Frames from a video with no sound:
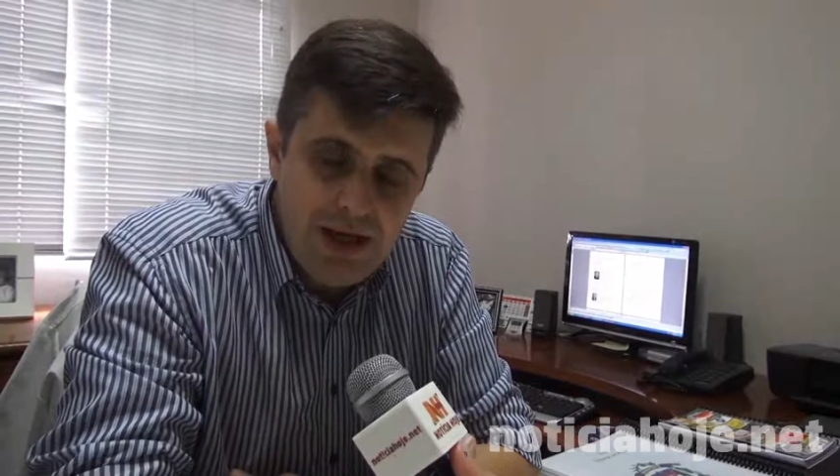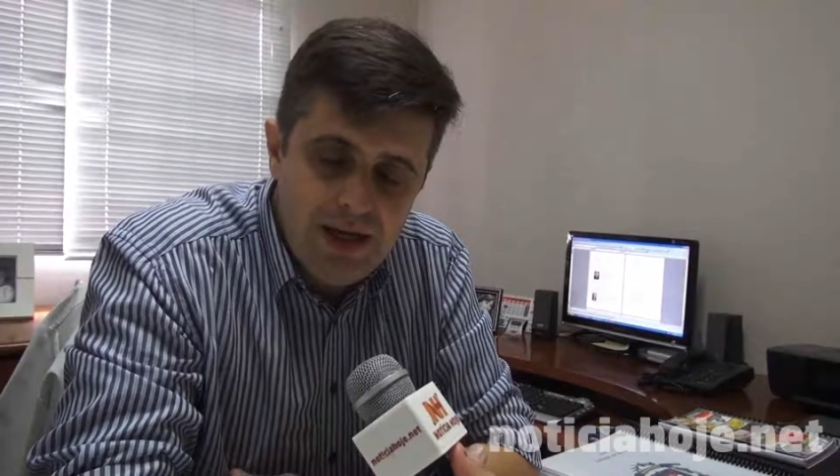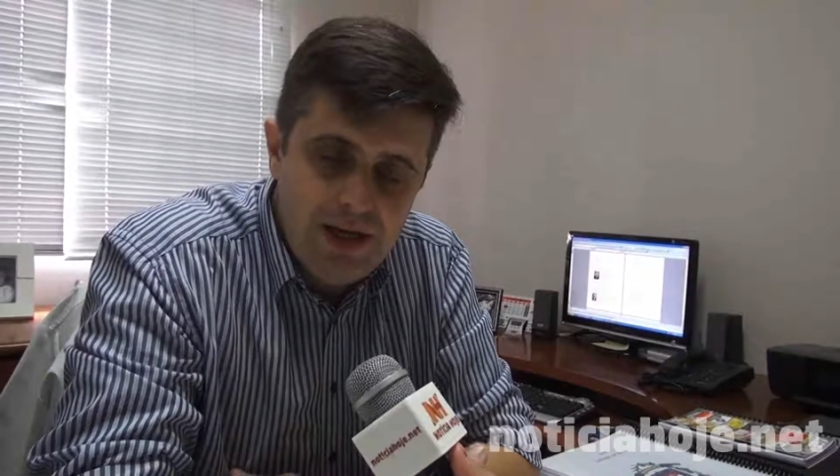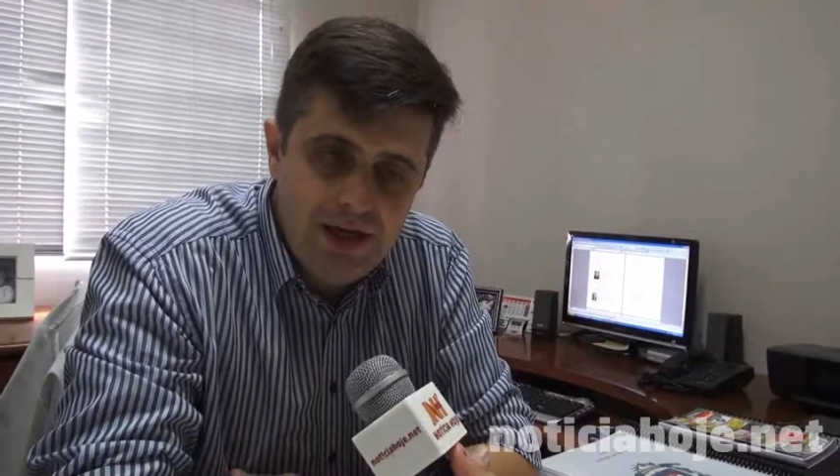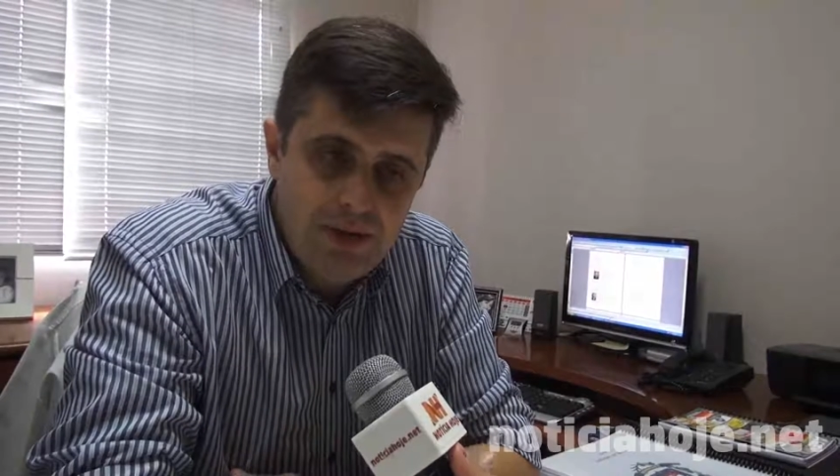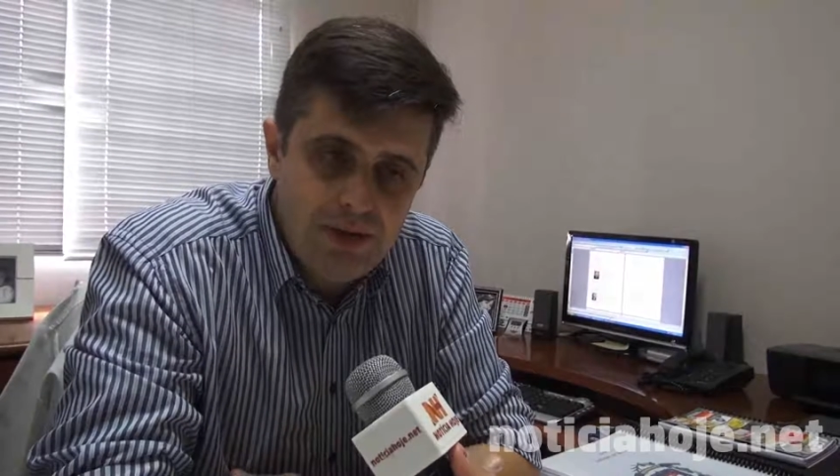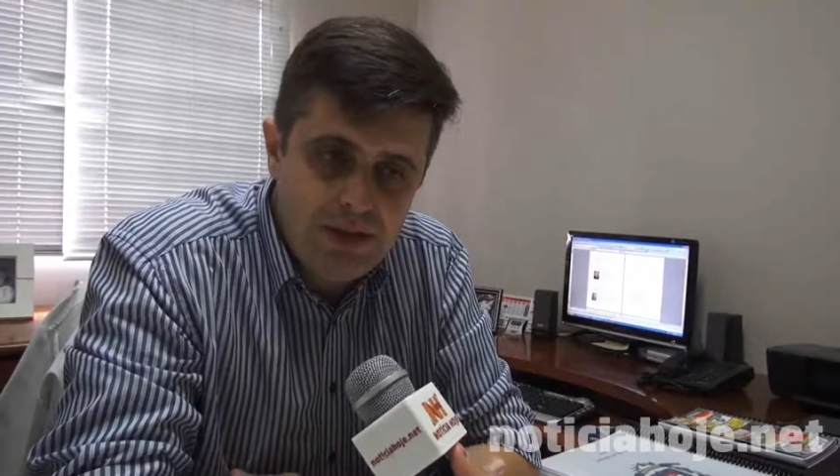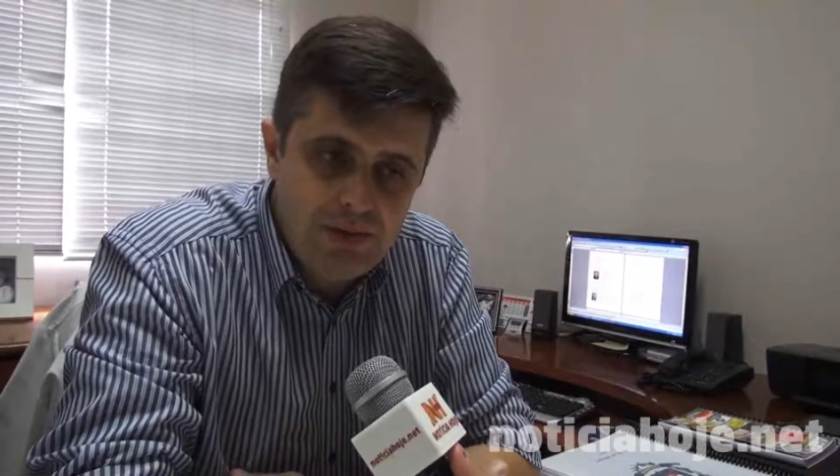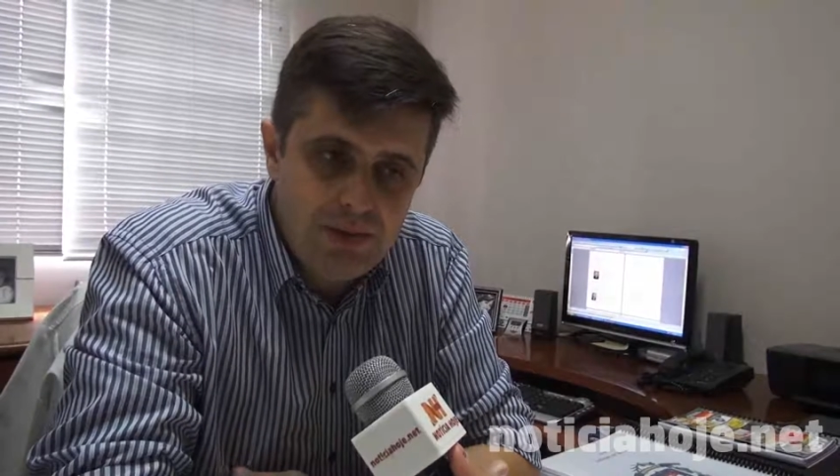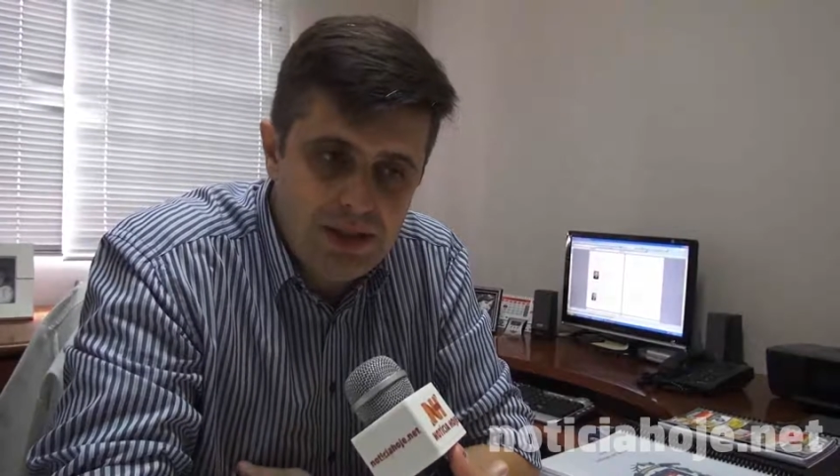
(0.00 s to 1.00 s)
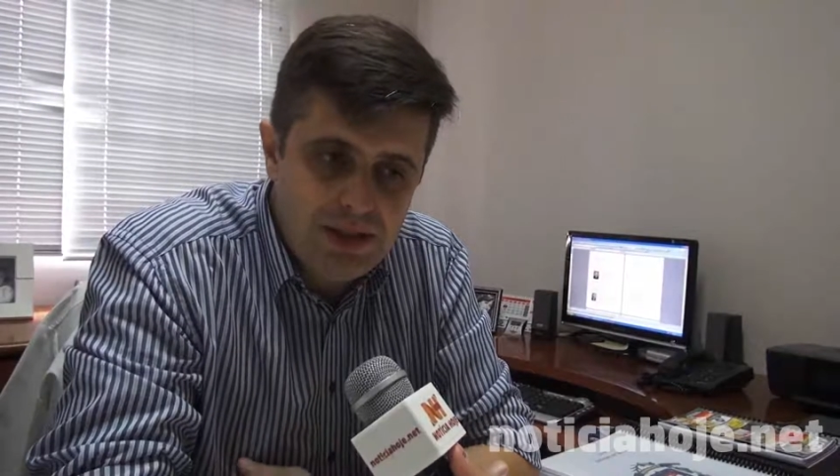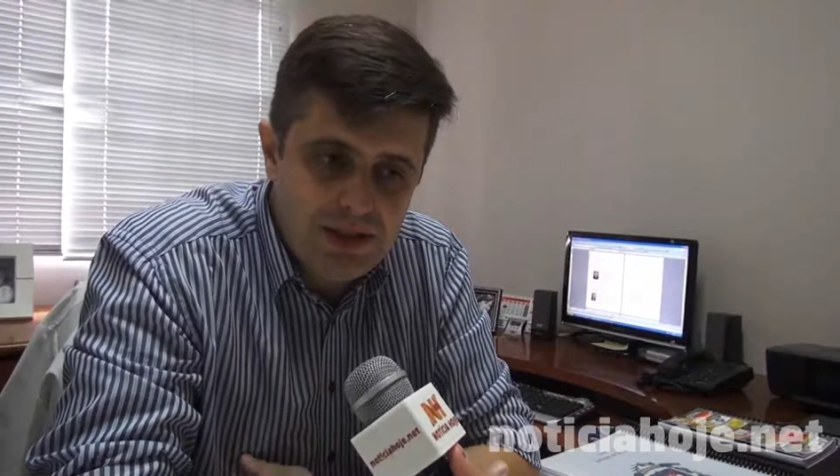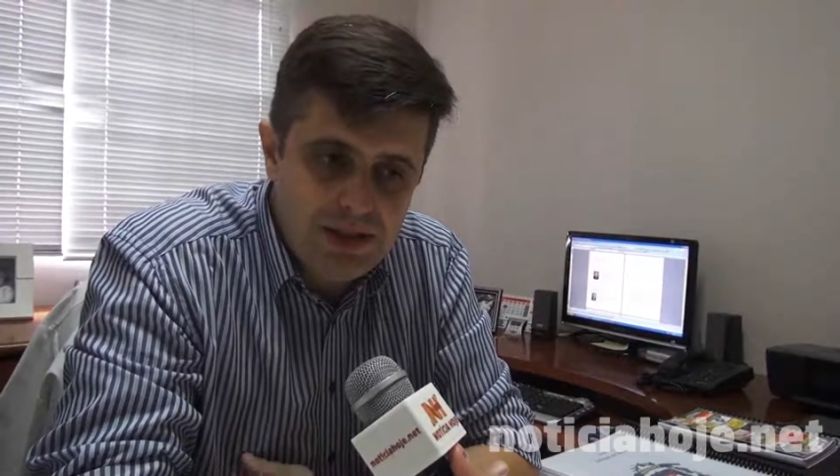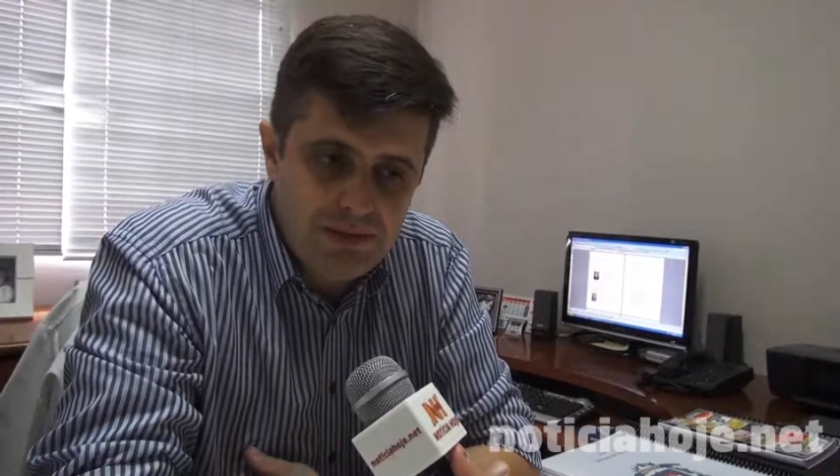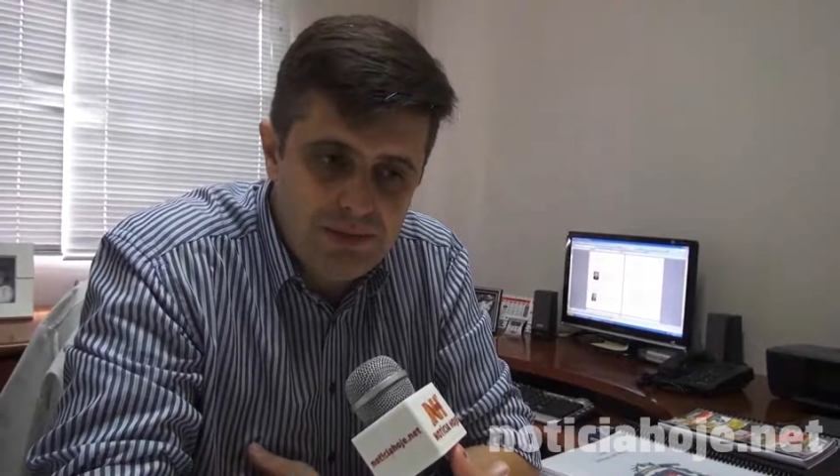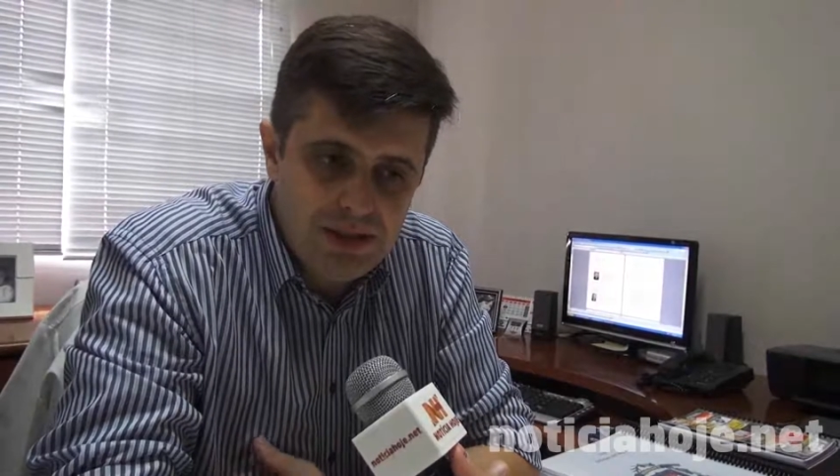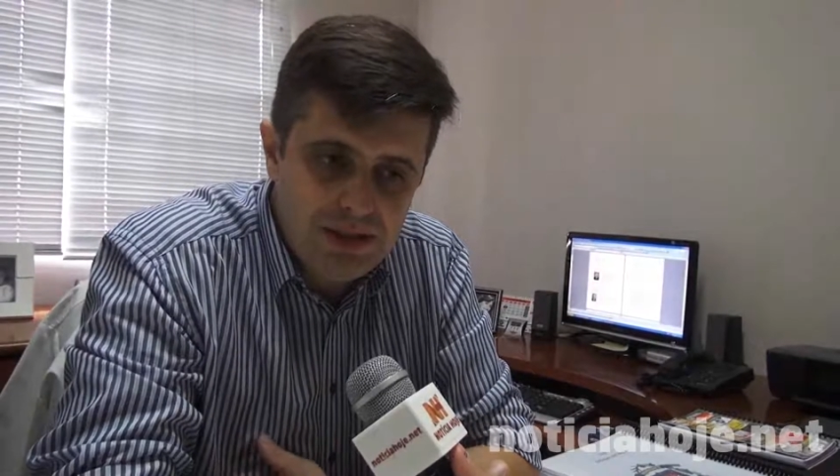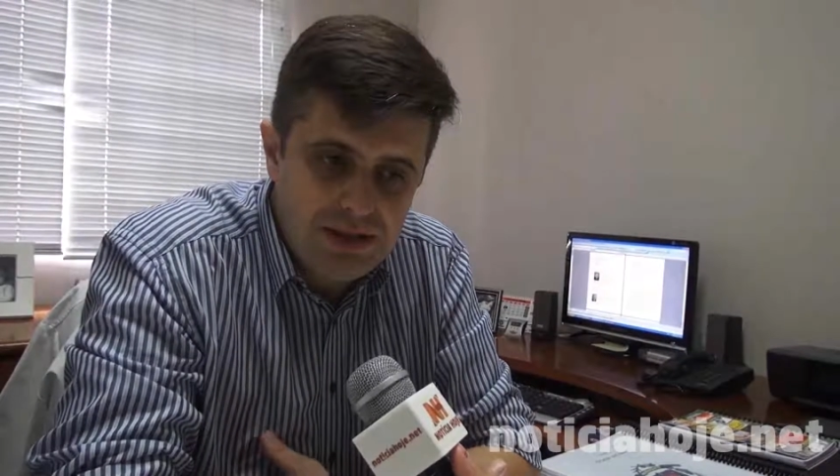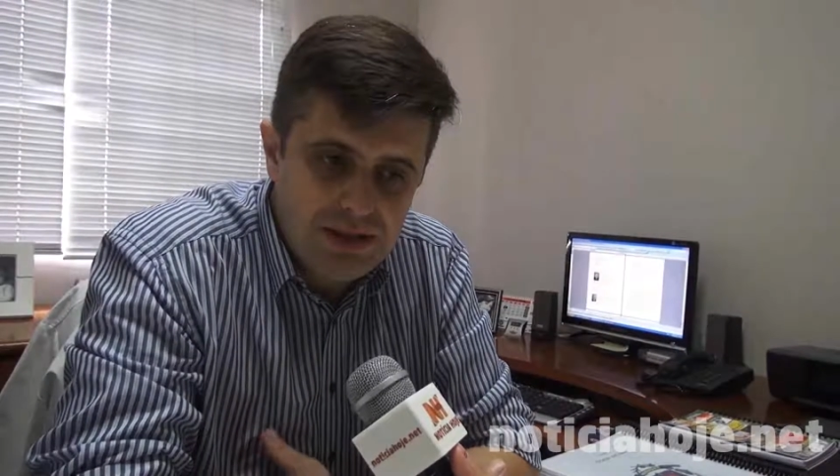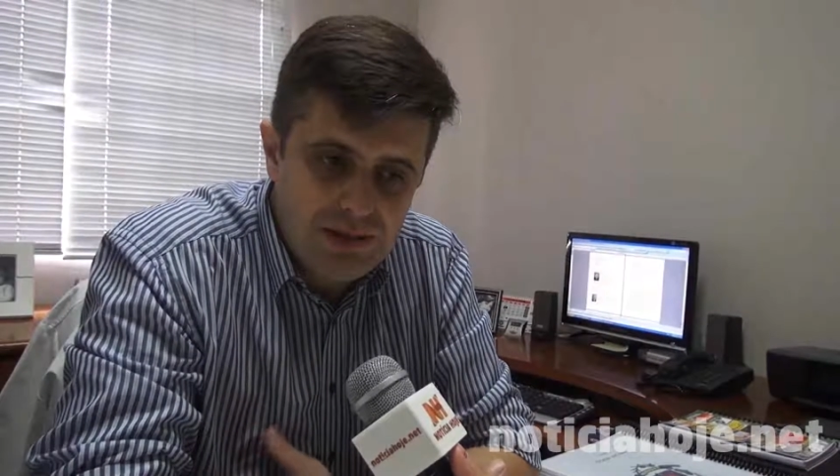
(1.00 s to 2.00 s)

é realmente uma, uma,